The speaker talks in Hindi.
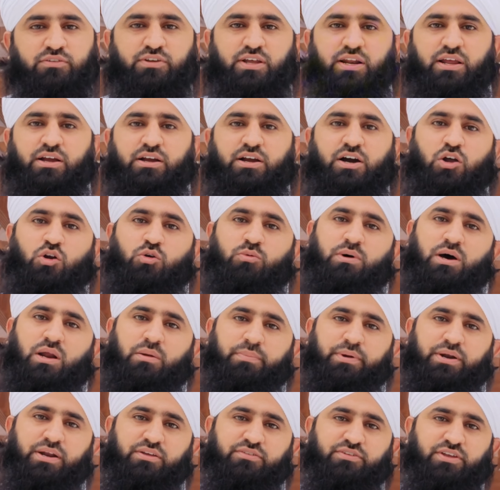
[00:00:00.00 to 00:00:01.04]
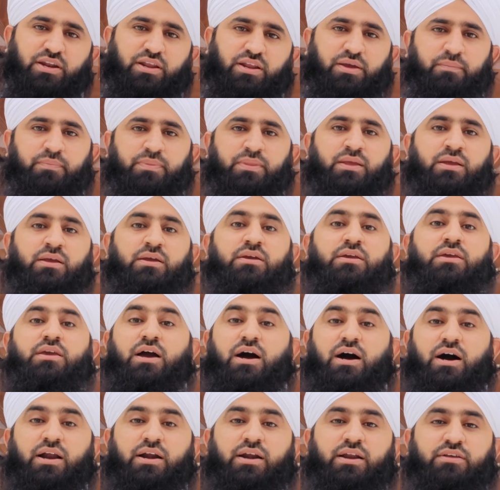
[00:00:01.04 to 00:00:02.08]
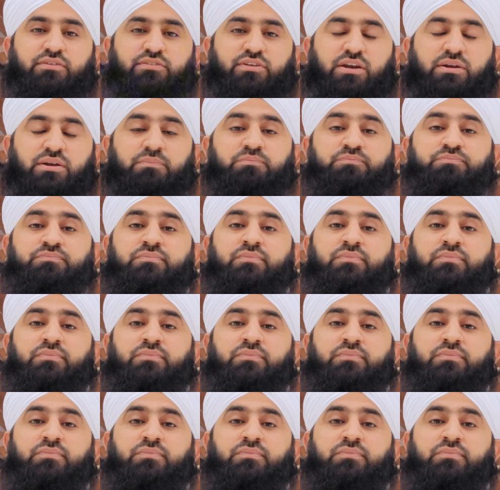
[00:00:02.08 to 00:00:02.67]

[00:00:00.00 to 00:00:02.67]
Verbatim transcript: नज़र है कारोबार पे नज़र है क्या नज़र